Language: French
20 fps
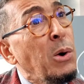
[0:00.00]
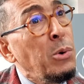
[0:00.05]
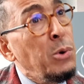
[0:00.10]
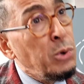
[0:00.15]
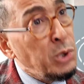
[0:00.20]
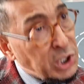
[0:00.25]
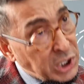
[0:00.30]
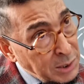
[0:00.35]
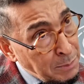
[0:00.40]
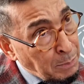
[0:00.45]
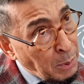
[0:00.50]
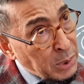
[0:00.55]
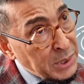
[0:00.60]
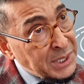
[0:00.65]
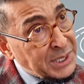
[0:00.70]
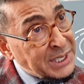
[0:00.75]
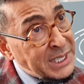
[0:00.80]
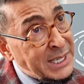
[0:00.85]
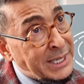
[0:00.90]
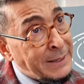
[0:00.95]
idéologie
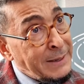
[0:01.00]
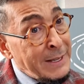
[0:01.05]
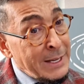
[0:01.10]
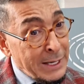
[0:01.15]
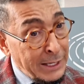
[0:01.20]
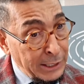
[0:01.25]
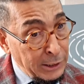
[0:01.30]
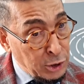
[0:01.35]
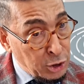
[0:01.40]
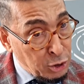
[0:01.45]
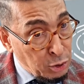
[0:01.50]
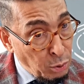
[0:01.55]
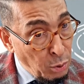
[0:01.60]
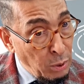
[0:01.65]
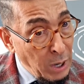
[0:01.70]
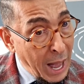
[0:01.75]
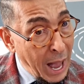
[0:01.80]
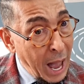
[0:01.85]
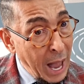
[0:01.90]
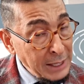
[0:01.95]
politique. Et
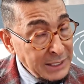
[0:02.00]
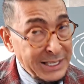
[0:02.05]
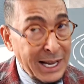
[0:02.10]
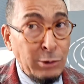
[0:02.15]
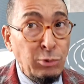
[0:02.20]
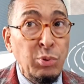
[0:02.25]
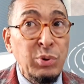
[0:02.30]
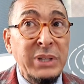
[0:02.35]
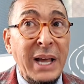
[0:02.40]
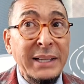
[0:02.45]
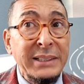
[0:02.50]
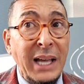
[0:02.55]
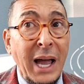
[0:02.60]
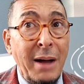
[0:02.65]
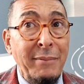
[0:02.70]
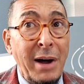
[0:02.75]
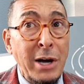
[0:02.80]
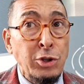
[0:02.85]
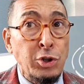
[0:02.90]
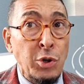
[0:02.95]
cela il y a tout un
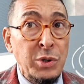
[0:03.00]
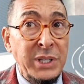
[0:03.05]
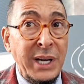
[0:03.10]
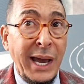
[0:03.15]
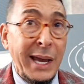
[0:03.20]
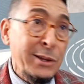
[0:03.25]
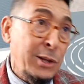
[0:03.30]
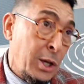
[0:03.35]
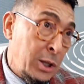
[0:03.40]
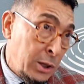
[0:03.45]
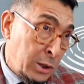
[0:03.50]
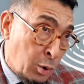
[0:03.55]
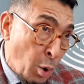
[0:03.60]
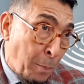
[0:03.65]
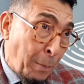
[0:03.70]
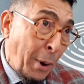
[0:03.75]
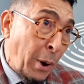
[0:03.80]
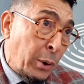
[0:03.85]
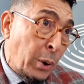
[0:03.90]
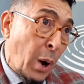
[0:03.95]
travail, je dirais, des
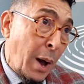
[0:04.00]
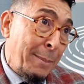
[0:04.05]
deux